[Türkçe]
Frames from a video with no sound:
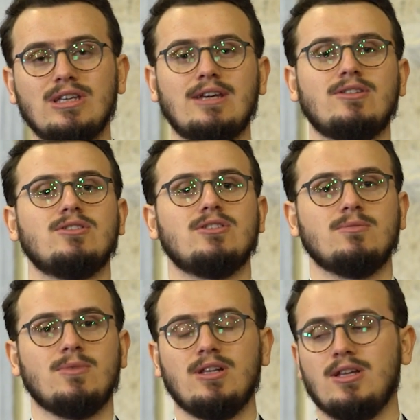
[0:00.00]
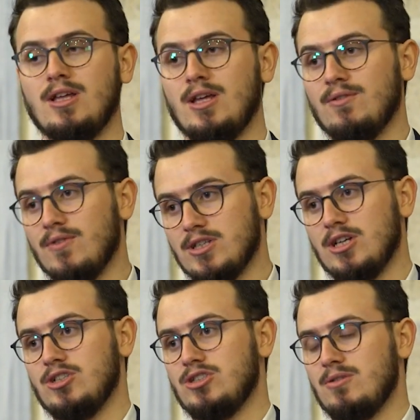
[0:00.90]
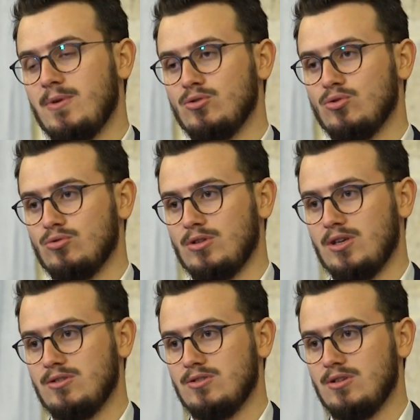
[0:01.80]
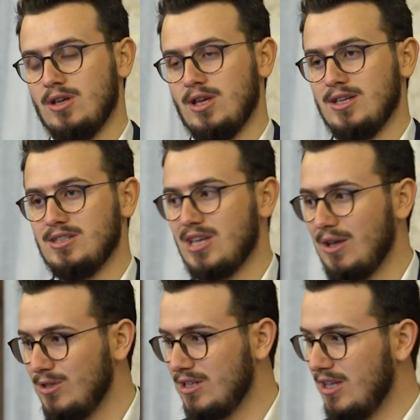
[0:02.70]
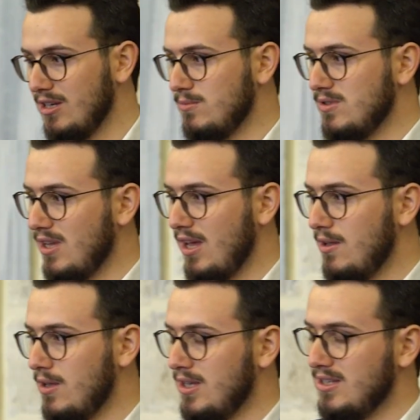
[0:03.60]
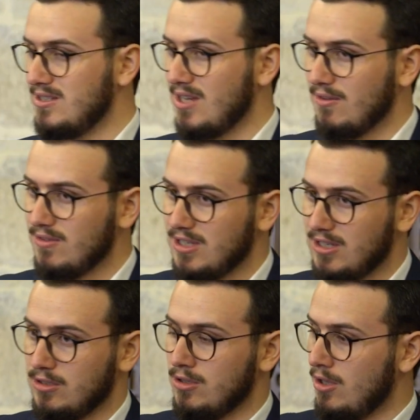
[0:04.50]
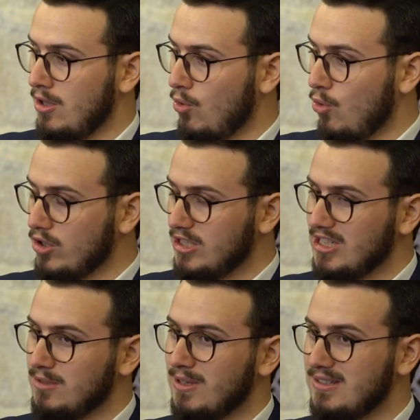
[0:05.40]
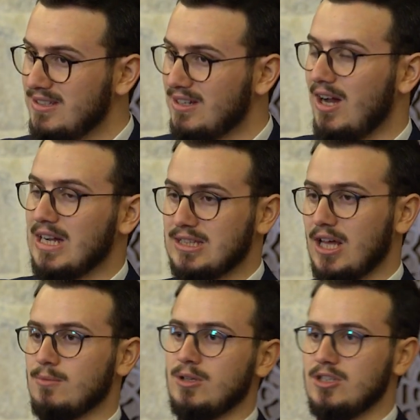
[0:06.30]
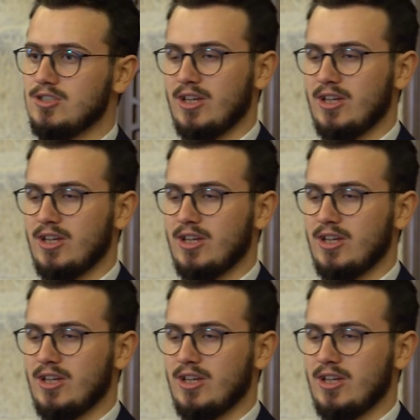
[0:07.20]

iyi yetiştirmeli ve geliştirmek zorundayız. Sevdiklerimize sevginin o kıymetini aktarmalıyız,